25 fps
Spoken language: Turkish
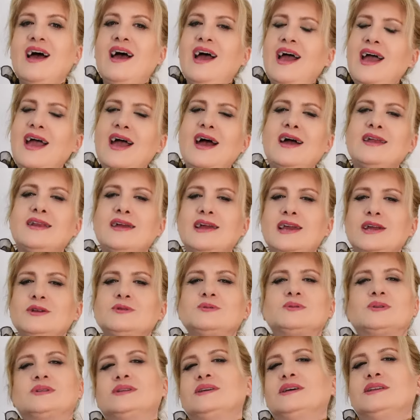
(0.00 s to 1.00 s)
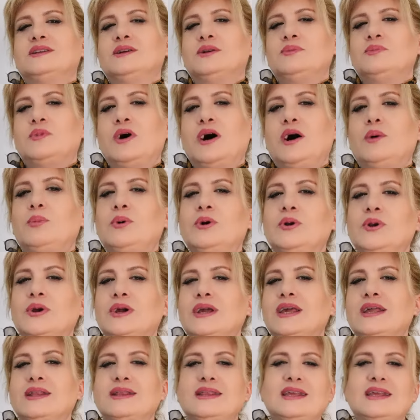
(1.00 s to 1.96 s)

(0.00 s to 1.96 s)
Eğer henüz kanalıma abone